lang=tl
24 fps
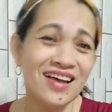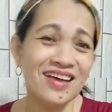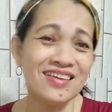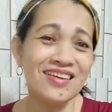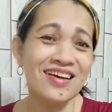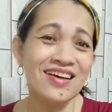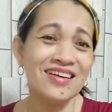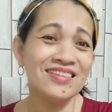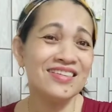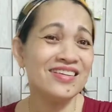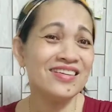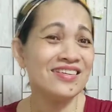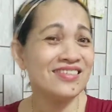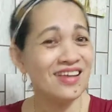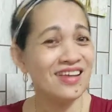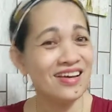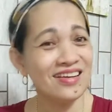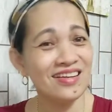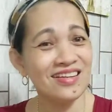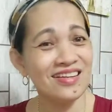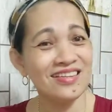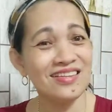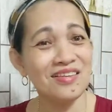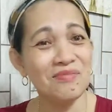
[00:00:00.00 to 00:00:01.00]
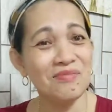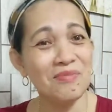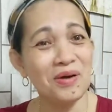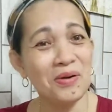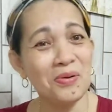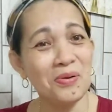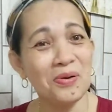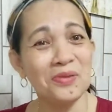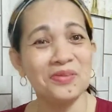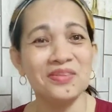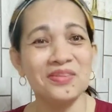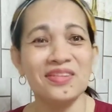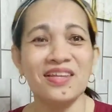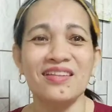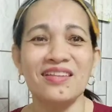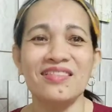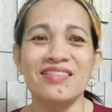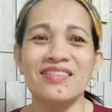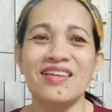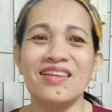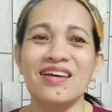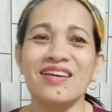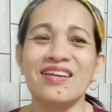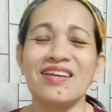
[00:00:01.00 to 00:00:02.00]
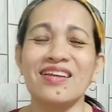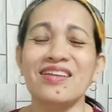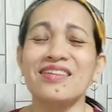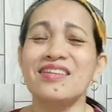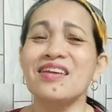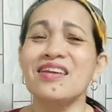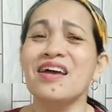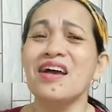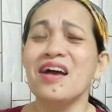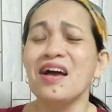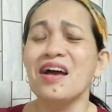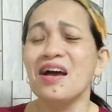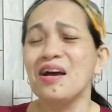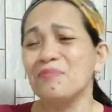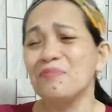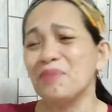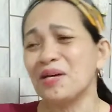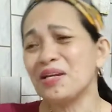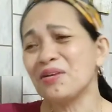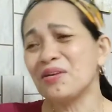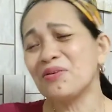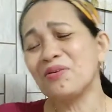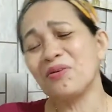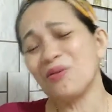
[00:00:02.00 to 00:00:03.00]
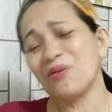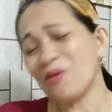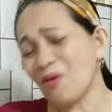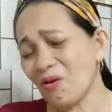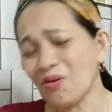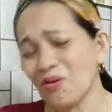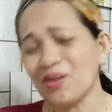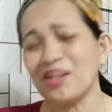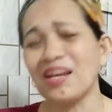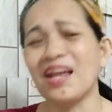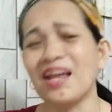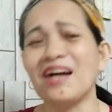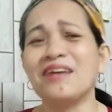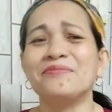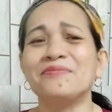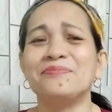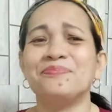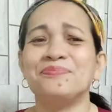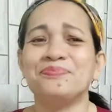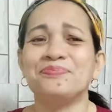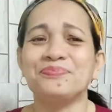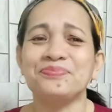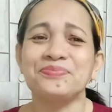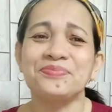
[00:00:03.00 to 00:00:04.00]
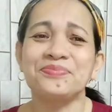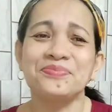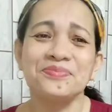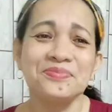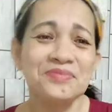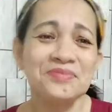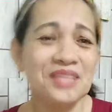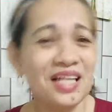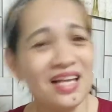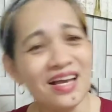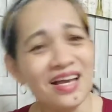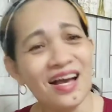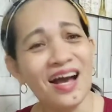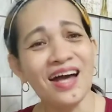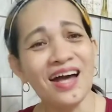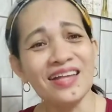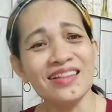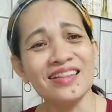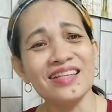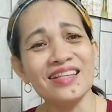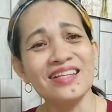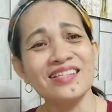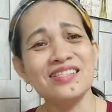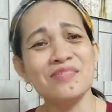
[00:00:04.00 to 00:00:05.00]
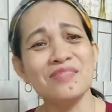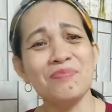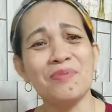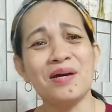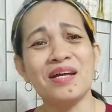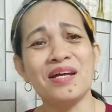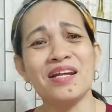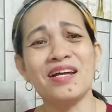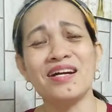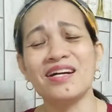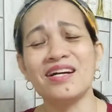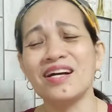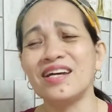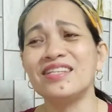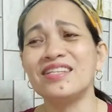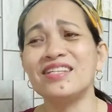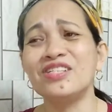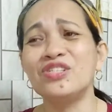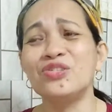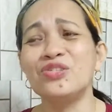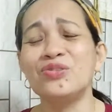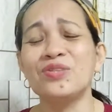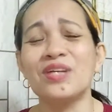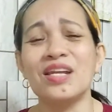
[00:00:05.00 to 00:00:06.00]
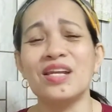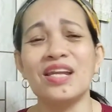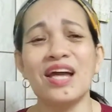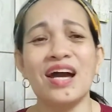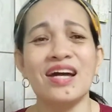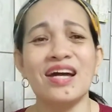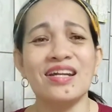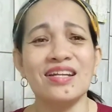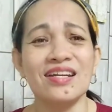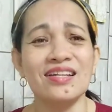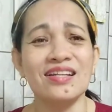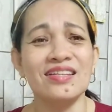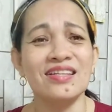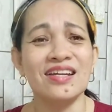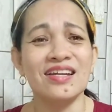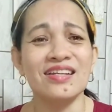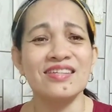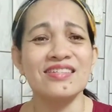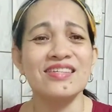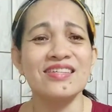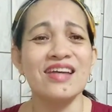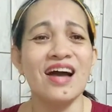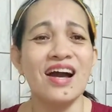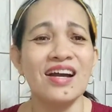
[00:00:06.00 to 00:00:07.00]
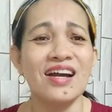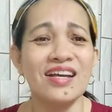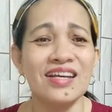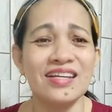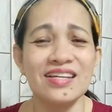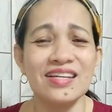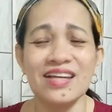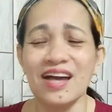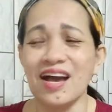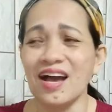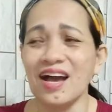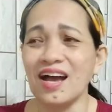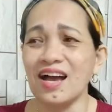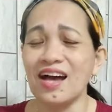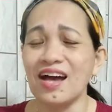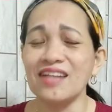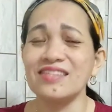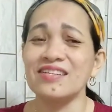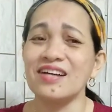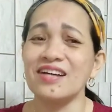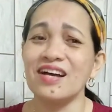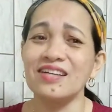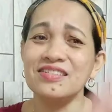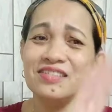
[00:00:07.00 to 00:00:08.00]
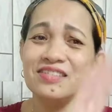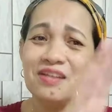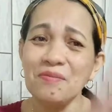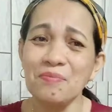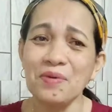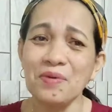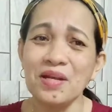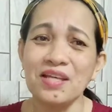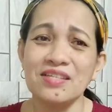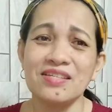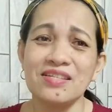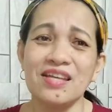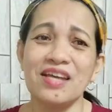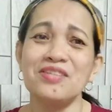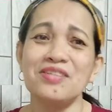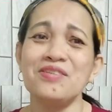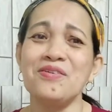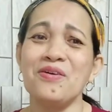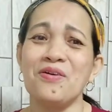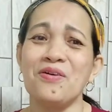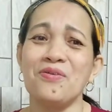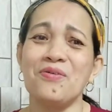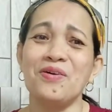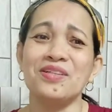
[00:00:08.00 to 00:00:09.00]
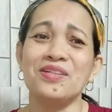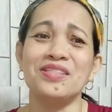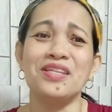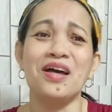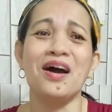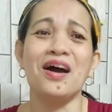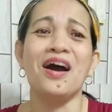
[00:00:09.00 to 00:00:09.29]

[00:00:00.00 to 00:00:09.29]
sayang din sana di ba content na rin pero okay lang at least parang additional aral na rin sa akin na, at saka syempre sa inyo